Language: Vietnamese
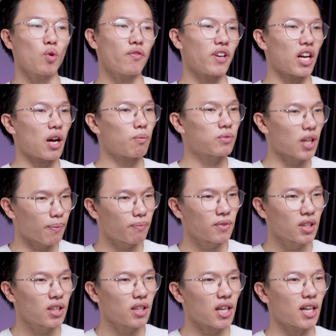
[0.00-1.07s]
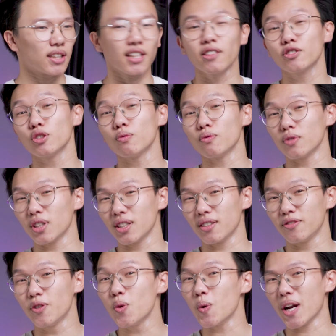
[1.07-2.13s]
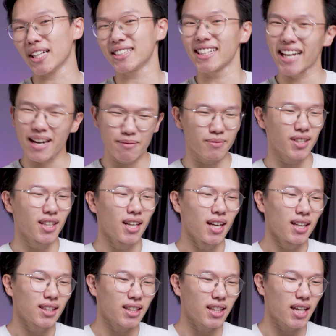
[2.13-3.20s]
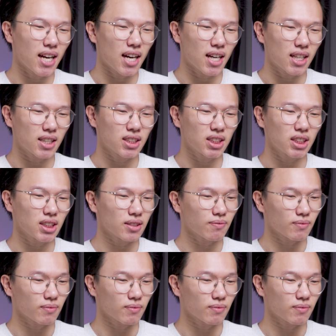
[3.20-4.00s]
mua về để học tập nhà tác dụng ờ, phụ là chơi game thì ờ,